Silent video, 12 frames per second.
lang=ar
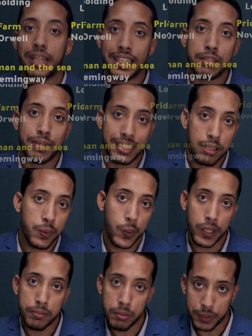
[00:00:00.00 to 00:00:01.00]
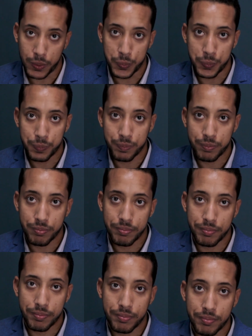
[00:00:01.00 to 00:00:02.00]
من اي مكتبه قريبه منكم
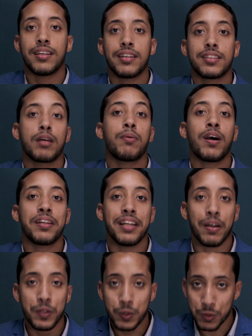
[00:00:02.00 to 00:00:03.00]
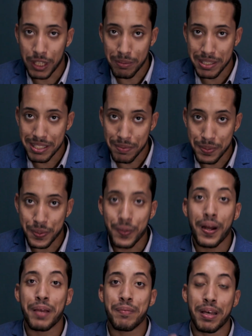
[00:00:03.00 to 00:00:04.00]
طبعا لو انتوا مش عاملين
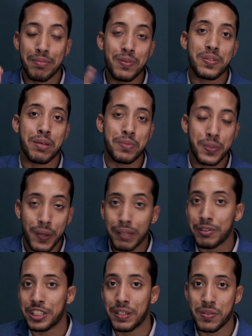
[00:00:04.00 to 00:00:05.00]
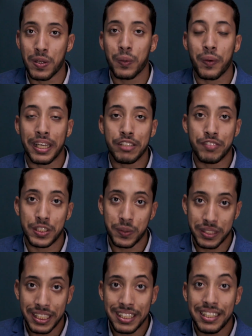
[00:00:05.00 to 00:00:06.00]
سبسكرايب اعملوا سبسكرايب عشان يوصل لكم اي فيديو
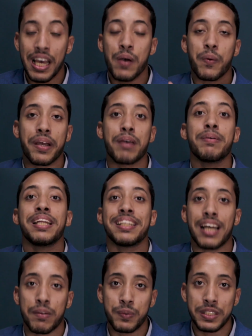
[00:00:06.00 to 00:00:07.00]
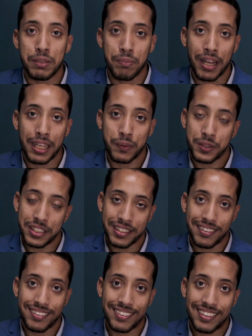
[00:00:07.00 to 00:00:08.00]
جديد وكمان ادعموني بلايك وشير